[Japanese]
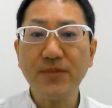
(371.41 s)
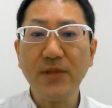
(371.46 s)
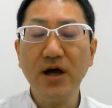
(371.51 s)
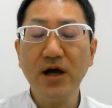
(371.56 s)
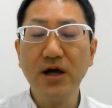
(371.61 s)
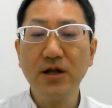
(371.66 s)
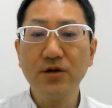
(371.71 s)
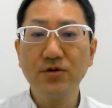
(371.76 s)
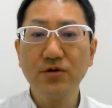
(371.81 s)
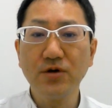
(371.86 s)

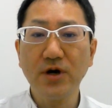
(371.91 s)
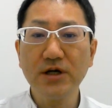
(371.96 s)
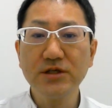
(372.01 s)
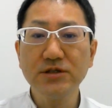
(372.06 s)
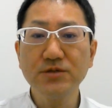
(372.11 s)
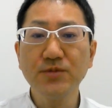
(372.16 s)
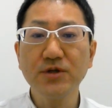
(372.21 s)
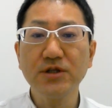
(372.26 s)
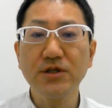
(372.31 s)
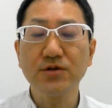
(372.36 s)
あの、
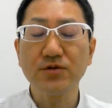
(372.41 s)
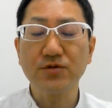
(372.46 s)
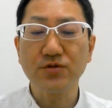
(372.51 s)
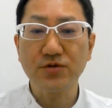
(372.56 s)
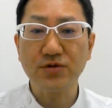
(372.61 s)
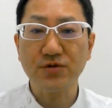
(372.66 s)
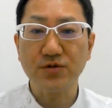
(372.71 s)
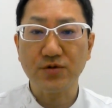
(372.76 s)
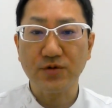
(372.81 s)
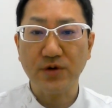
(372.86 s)
初めての
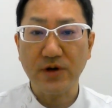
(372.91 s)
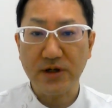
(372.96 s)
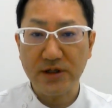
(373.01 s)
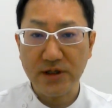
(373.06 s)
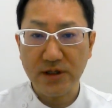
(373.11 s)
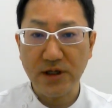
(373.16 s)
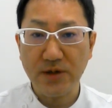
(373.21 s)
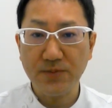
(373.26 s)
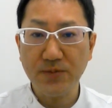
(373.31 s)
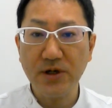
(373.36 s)
時とかは
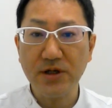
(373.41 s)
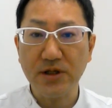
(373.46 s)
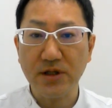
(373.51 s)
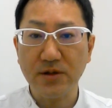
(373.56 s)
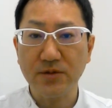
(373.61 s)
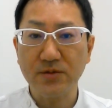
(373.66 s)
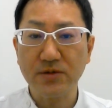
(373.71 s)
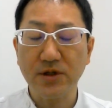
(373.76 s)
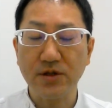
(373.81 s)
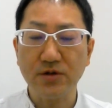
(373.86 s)
ね、やっぱり
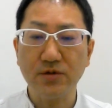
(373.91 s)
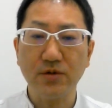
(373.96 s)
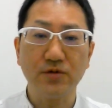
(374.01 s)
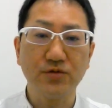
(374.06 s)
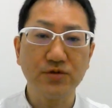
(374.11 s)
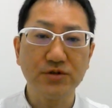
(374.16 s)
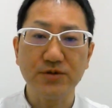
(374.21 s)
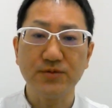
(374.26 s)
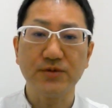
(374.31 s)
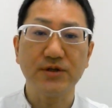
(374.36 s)
ね、例えば
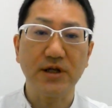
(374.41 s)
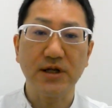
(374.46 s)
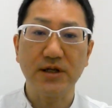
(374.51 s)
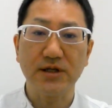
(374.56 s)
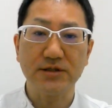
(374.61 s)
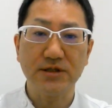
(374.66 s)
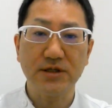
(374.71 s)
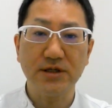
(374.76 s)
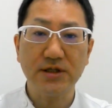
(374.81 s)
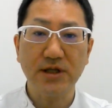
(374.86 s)
うちみたい
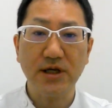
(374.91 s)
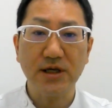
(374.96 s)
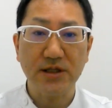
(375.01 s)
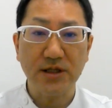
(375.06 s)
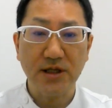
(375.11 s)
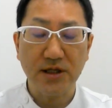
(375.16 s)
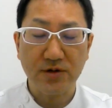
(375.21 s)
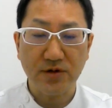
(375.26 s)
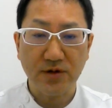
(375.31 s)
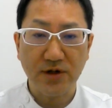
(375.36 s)
な整体院
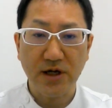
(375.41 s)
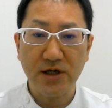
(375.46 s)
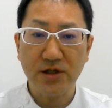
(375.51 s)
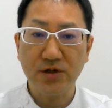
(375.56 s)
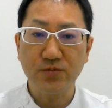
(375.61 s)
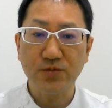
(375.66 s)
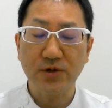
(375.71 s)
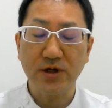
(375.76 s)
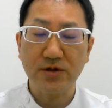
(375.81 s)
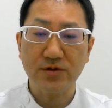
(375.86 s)
であったら
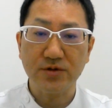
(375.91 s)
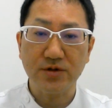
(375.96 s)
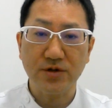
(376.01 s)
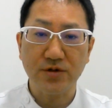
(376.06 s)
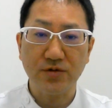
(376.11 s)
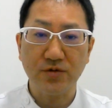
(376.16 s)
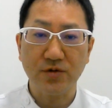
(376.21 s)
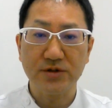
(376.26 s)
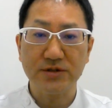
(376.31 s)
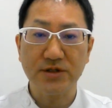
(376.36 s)

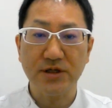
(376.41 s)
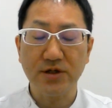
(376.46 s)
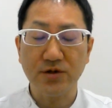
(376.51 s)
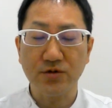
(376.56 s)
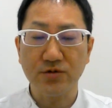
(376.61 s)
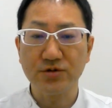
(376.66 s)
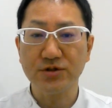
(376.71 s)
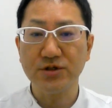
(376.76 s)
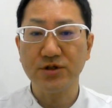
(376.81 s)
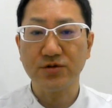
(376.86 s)
カイロプラクティックとか整
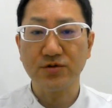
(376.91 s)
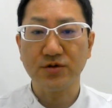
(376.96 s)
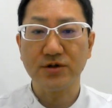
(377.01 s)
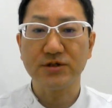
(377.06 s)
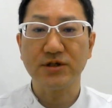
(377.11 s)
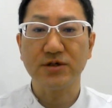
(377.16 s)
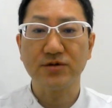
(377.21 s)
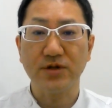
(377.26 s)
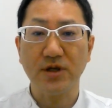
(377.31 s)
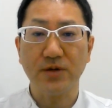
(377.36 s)
骨院とか
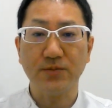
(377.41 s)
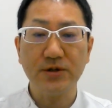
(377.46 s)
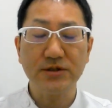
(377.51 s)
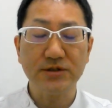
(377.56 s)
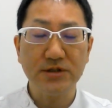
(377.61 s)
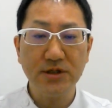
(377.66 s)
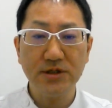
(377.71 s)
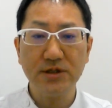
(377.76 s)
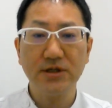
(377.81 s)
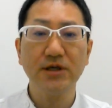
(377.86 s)
じゃなくて、やっぱり
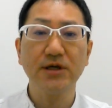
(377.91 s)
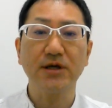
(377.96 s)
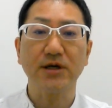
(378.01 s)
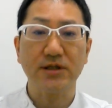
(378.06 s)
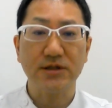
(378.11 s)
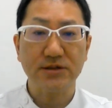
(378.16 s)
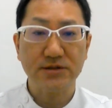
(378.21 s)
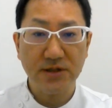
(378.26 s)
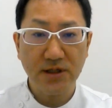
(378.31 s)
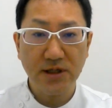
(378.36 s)
整形科
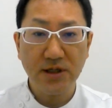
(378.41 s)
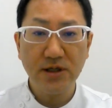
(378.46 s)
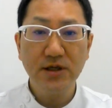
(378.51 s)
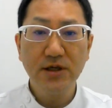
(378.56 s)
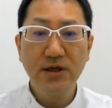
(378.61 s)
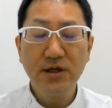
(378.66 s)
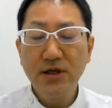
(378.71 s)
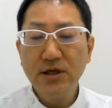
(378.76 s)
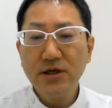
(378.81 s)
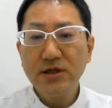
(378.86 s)
ですね。
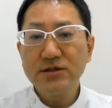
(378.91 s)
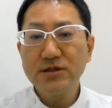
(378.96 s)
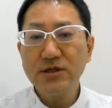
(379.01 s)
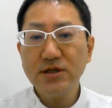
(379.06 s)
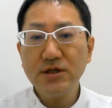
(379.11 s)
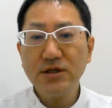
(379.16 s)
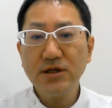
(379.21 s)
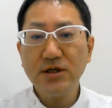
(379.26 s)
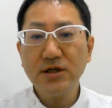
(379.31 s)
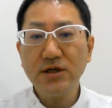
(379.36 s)

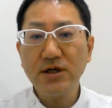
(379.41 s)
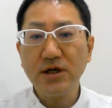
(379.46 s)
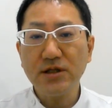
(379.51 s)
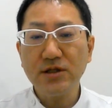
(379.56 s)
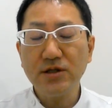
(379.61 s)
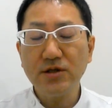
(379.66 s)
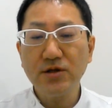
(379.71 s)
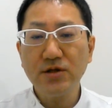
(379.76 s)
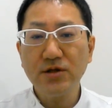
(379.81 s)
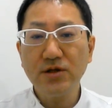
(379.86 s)
整形
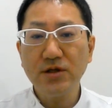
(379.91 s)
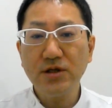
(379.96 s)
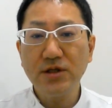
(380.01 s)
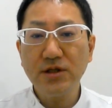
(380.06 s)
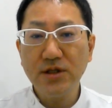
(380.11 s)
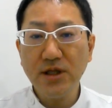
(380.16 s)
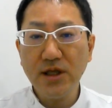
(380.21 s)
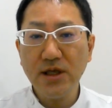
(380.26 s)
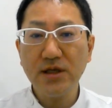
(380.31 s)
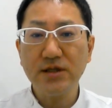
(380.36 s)
科っていう
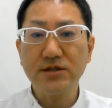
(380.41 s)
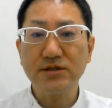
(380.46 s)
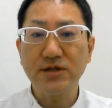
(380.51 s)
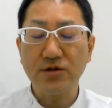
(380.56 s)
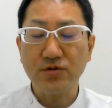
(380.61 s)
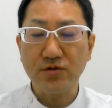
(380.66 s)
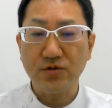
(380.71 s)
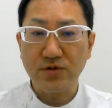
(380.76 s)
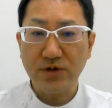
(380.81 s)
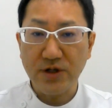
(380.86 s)
んで、ちゃ
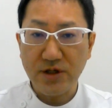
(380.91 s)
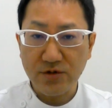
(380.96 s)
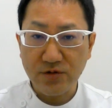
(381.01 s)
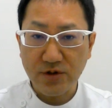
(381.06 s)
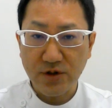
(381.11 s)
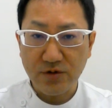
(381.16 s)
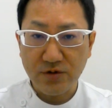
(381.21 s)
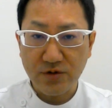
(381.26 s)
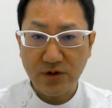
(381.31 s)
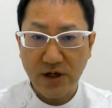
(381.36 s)
んと
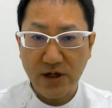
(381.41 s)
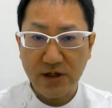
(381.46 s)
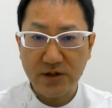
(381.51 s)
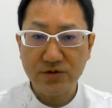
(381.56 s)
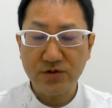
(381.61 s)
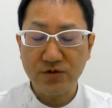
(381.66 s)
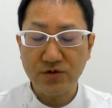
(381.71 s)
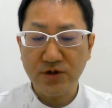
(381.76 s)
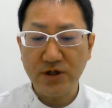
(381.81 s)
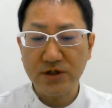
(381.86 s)
レントゲンとか、
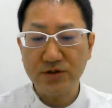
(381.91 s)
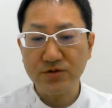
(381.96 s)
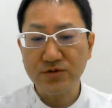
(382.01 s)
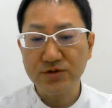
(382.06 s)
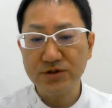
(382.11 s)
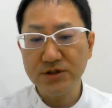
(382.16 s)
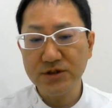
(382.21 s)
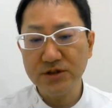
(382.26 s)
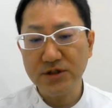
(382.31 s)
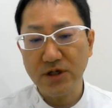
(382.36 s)
そういう画
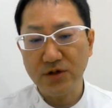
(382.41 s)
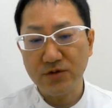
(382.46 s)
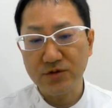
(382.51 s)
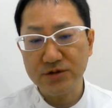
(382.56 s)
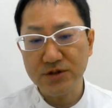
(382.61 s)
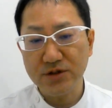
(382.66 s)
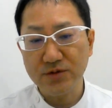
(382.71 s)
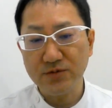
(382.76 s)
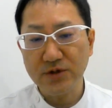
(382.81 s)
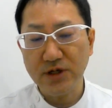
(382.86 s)
像診断を
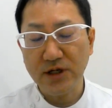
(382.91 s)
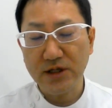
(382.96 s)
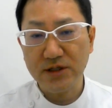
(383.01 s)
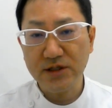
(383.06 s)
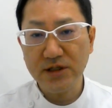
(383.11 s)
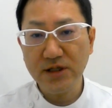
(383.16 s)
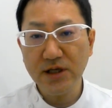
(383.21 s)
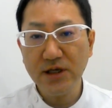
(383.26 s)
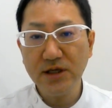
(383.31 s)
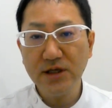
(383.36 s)
しても
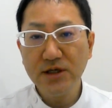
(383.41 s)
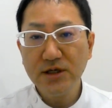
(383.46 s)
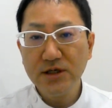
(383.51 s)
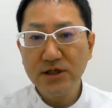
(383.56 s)
らって、